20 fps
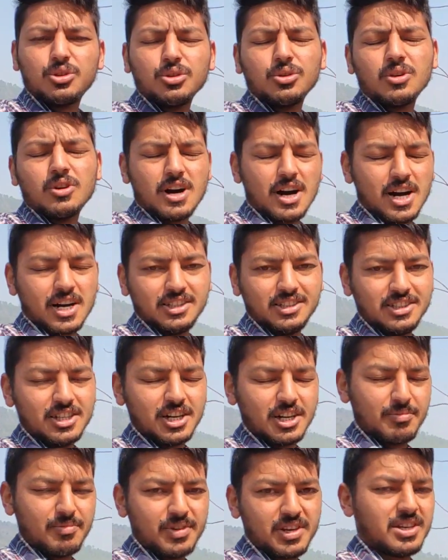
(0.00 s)
तो आज
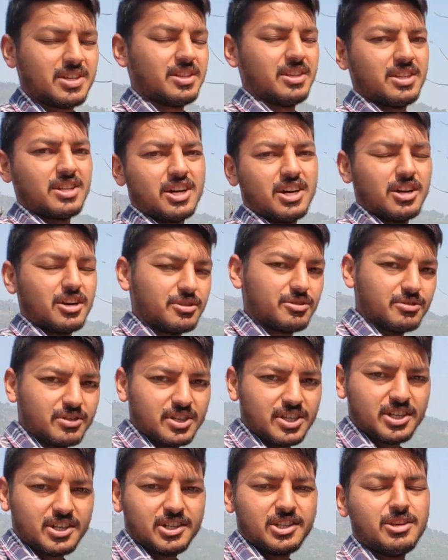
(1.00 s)
घर में ना अर्जुन
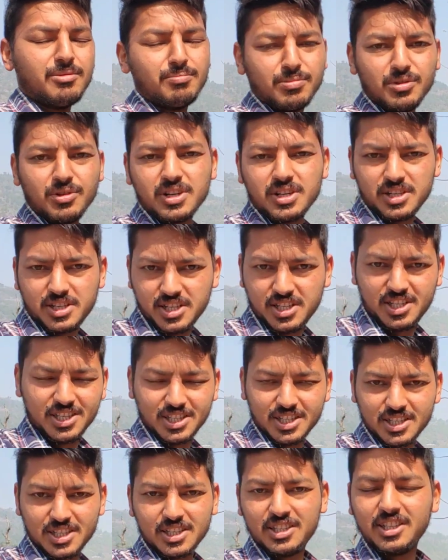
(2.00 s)
है ना दीपू है ना
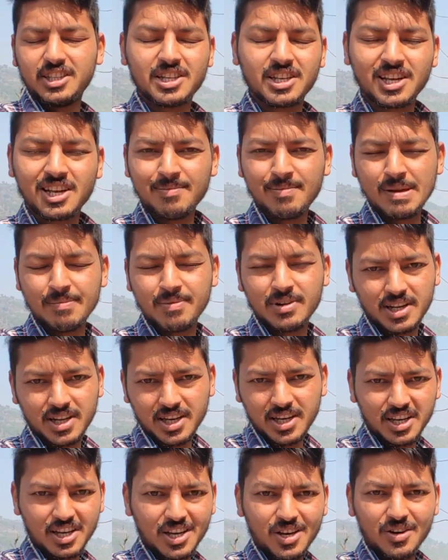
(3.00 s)
चेतन है चेतन का पेपर
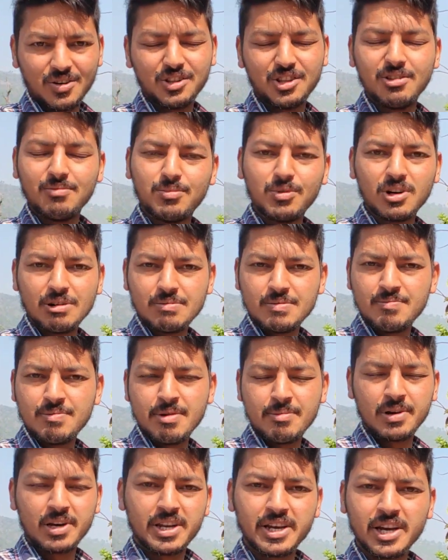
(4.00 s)
है और दीपू का भी
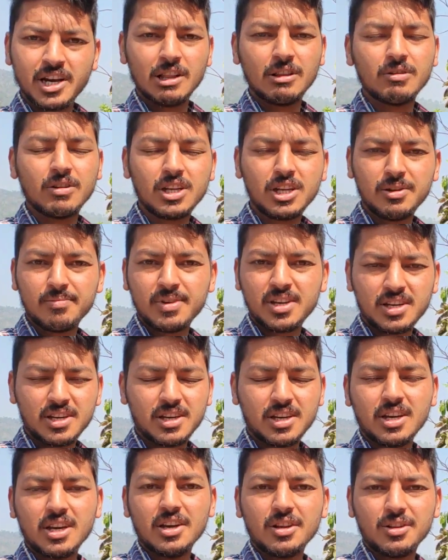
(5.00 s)
पेपर है हल्द्वानी में
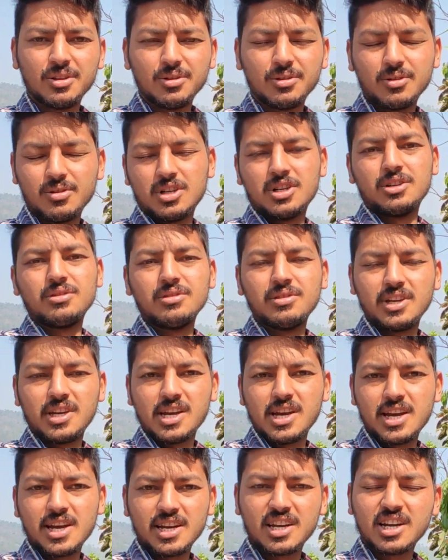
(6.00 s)
तो अर्जुन
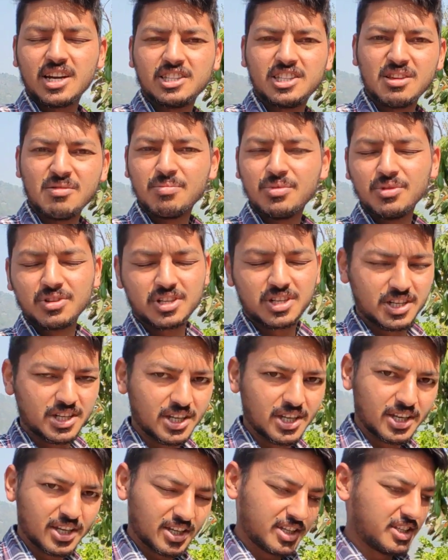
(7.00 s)
गया है काशीपुर
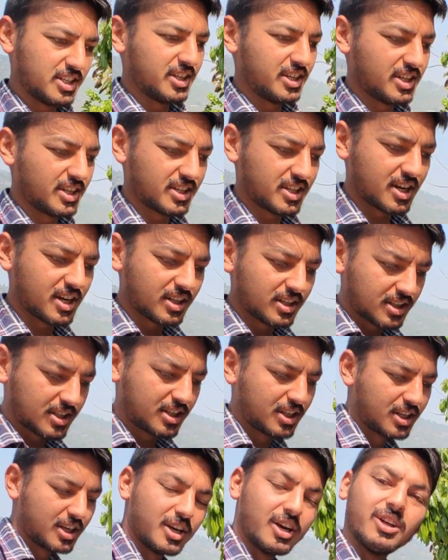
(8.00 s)
किसी के
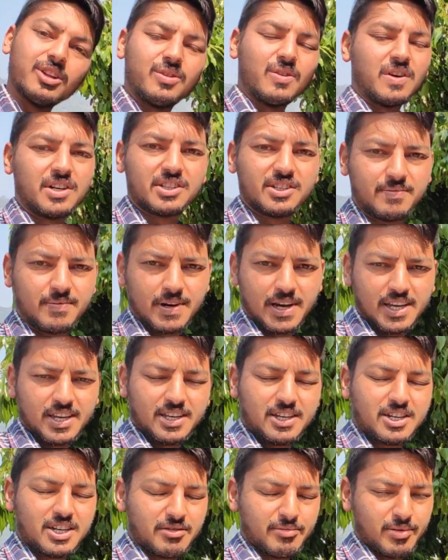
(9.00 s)
साथ तो आज
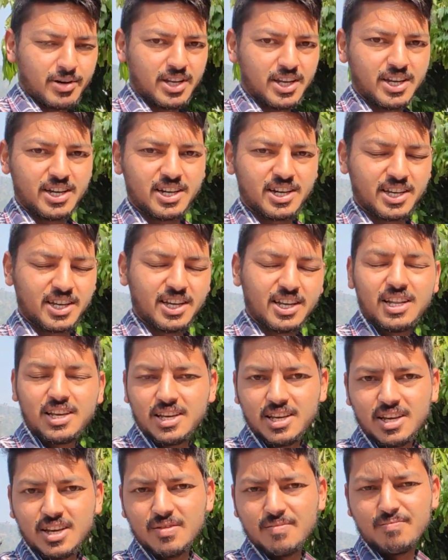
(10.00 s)
भाई घर पर हैं अकेले
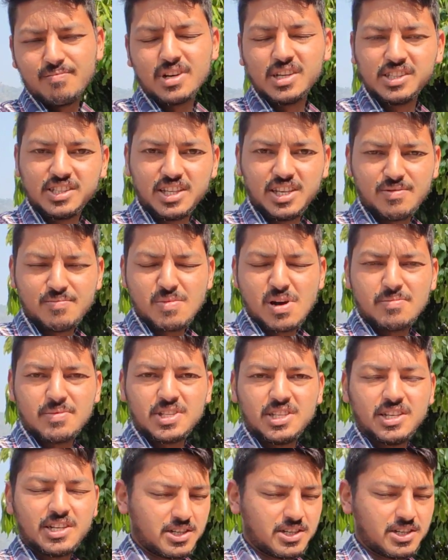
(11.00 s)
मानसी है मामा जी